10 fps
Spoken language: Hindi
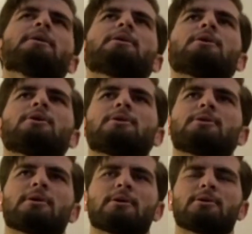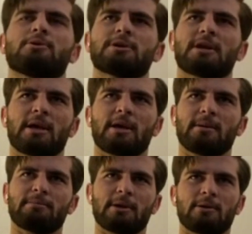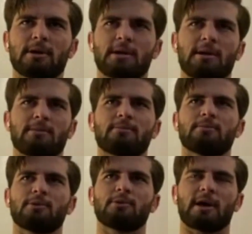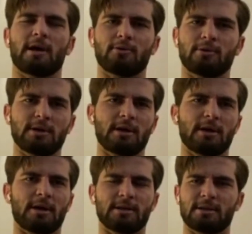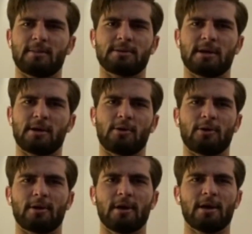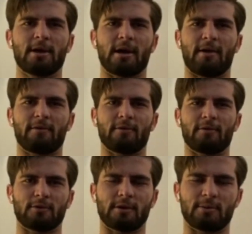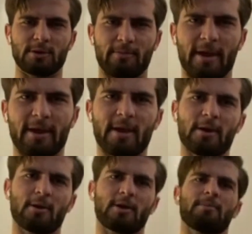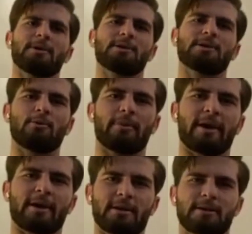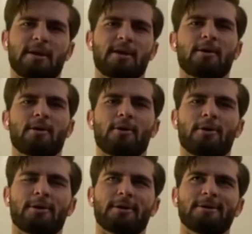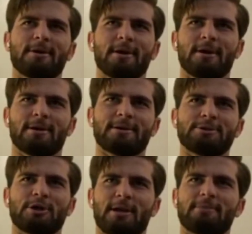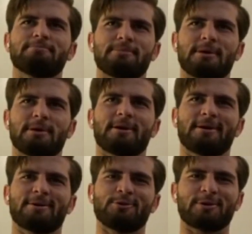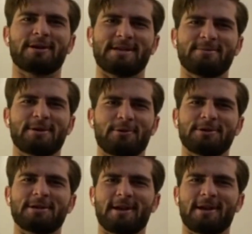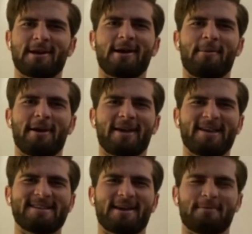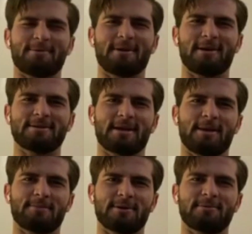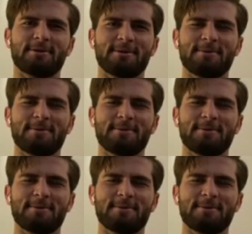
और uh, दूसरा ये कि बिल्कुल कल मुलाकात हुई थी खान साहब से और काफ़ी उन्होंने मुझे बैक किया और हमेशा वो बैक करते हैं और uh, इनशाला जो उनके टिप्स है वो इनशाला काम आएंगे एज अ कैप्टन भी